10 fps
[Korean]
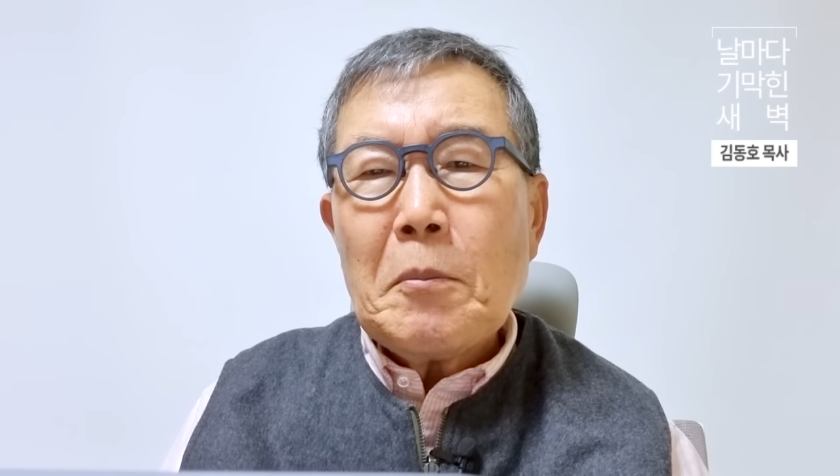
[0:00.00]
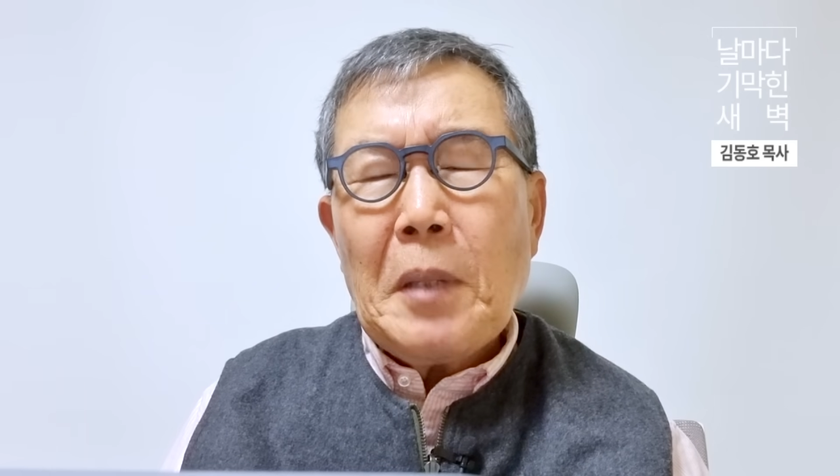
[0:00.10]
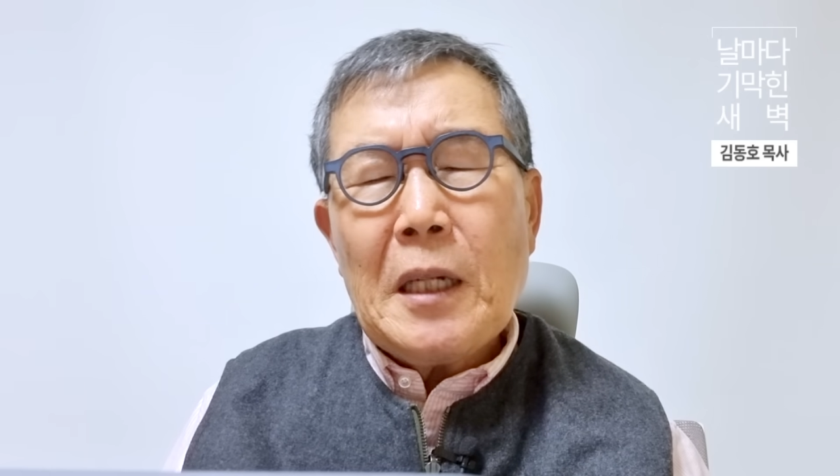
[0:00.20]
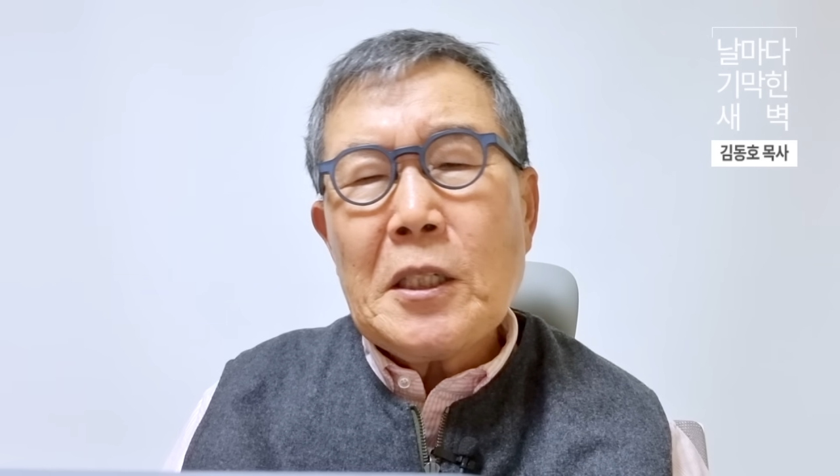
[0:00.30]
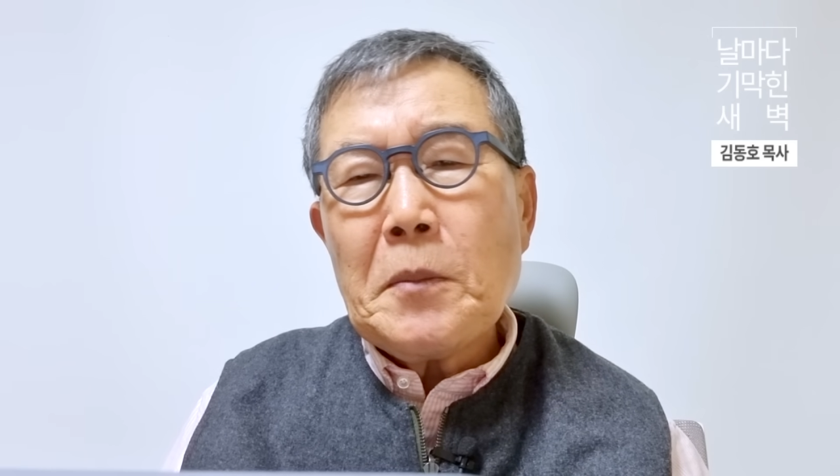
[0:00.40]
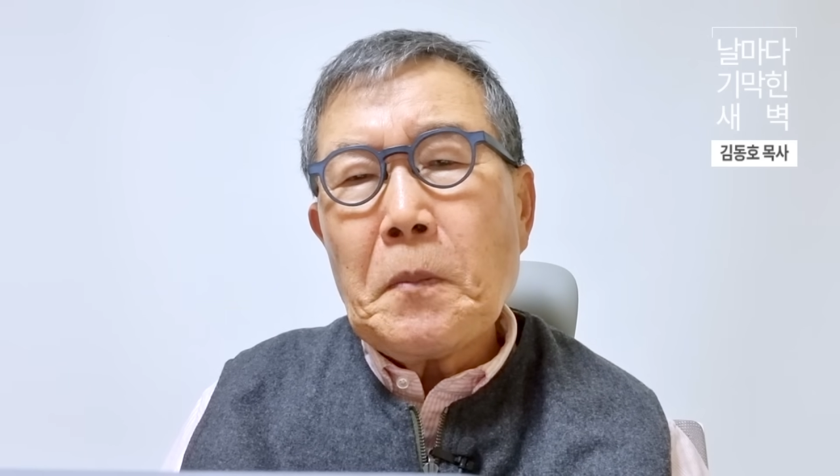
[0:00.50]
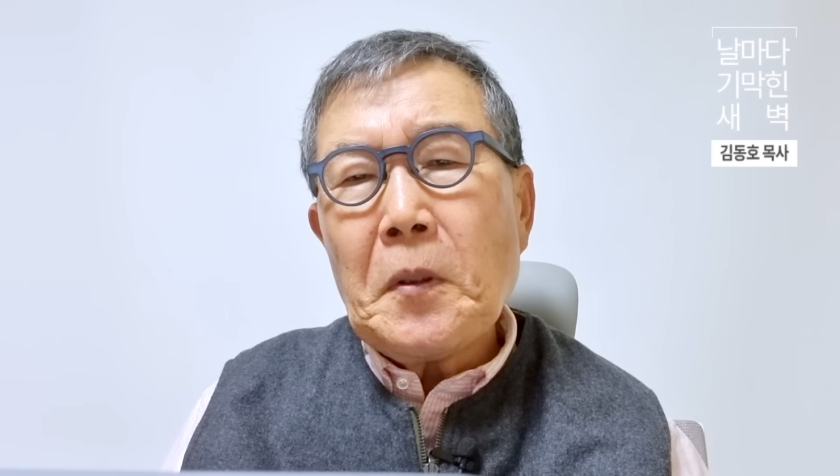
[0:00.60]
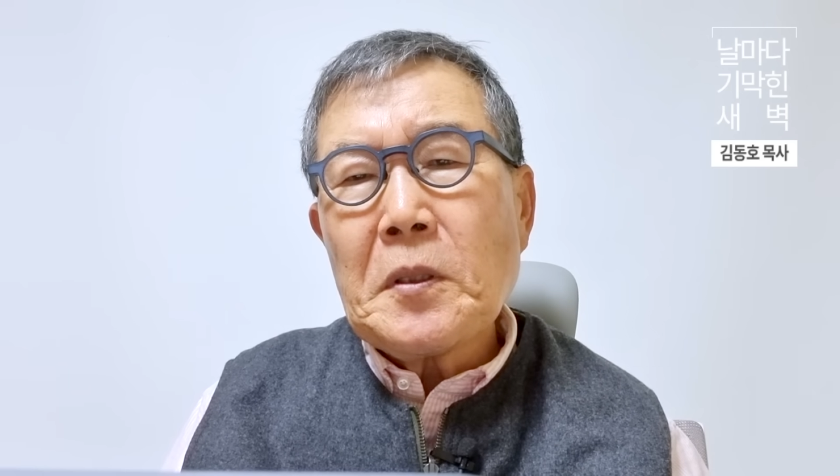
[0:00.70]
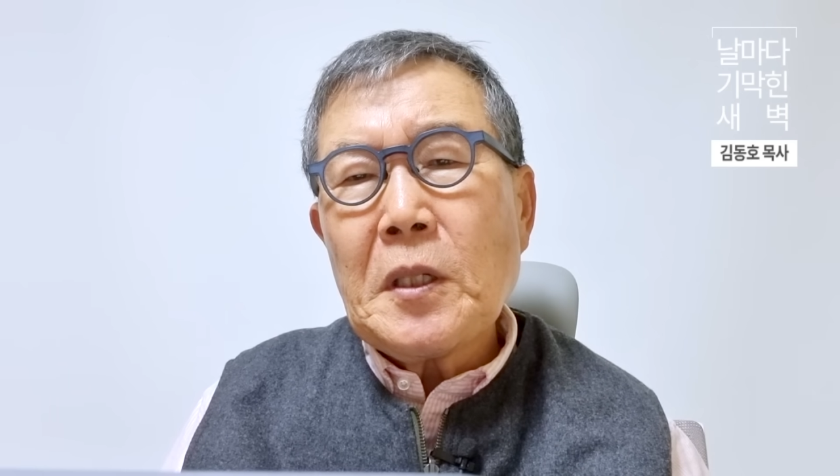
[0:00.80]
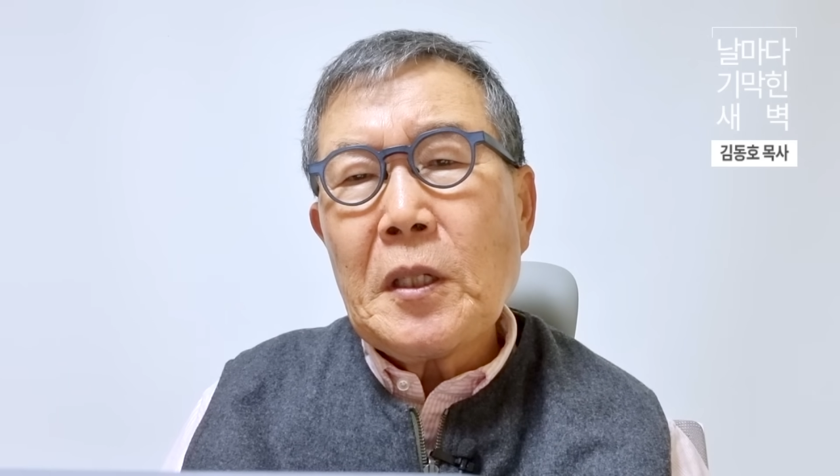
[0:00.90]

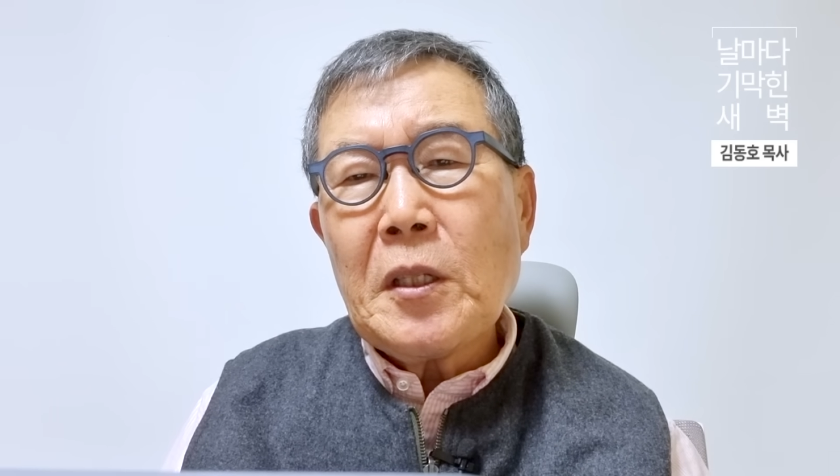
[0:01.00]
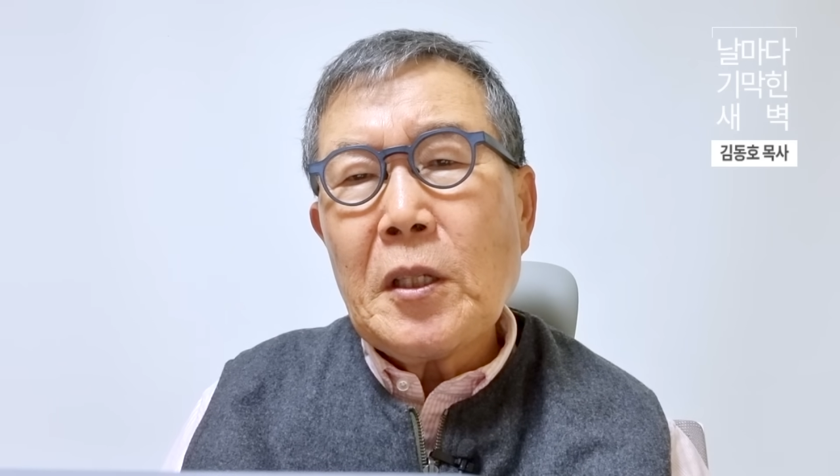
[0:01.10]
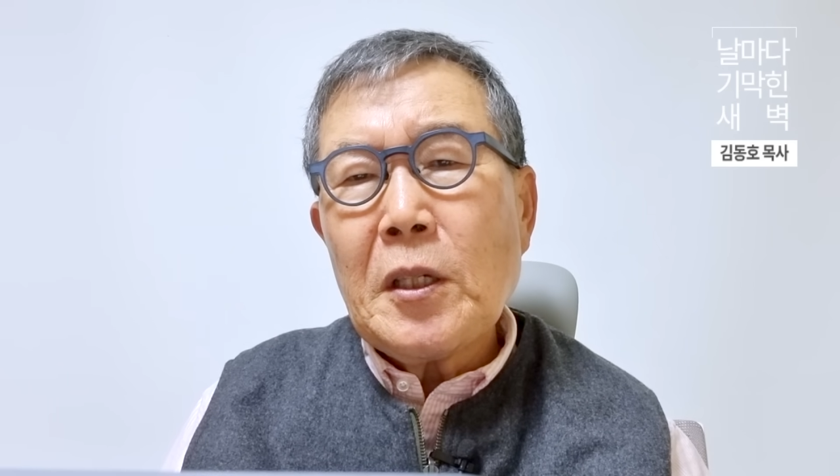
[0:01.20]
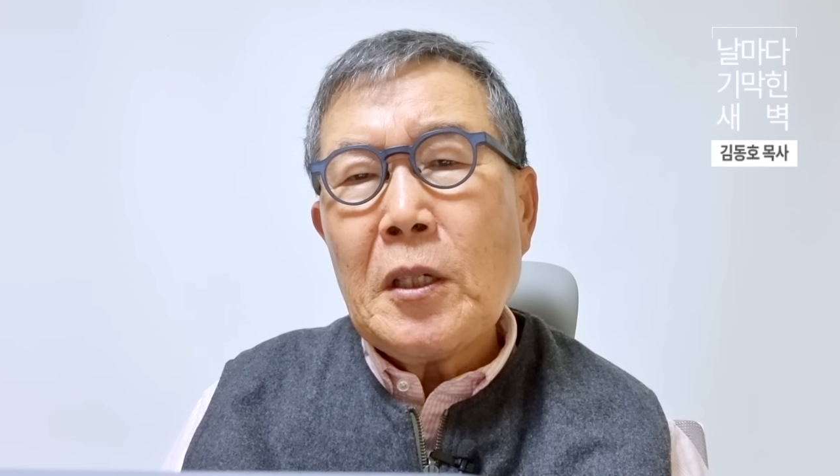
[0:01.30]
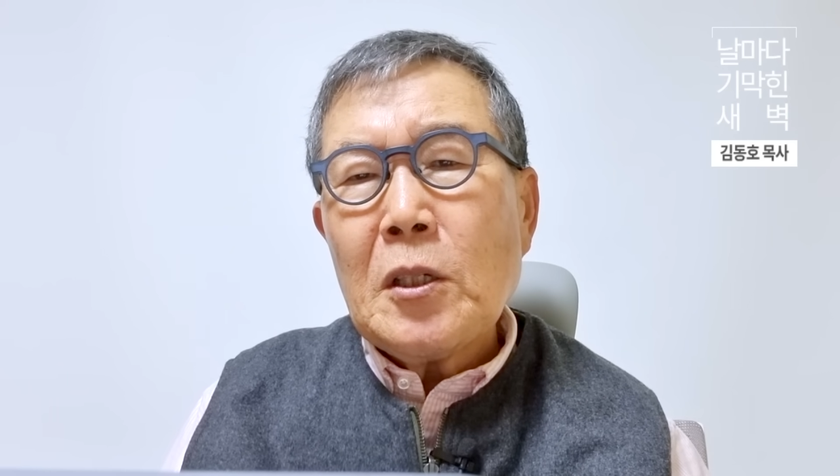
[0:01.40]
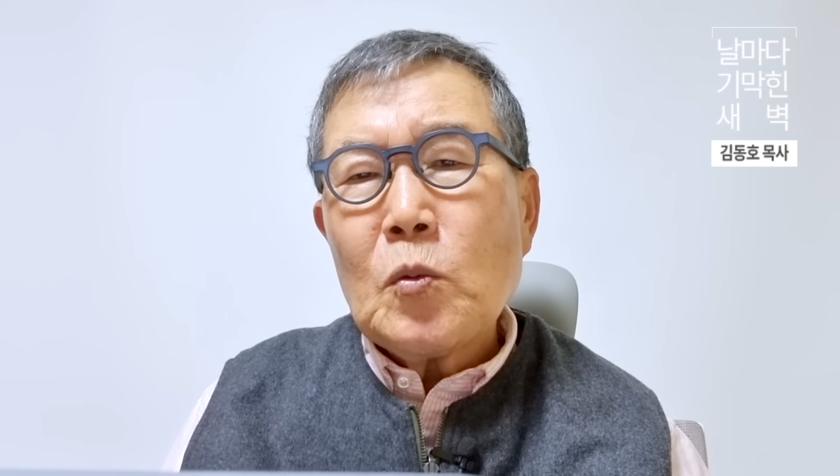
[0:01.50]
80%의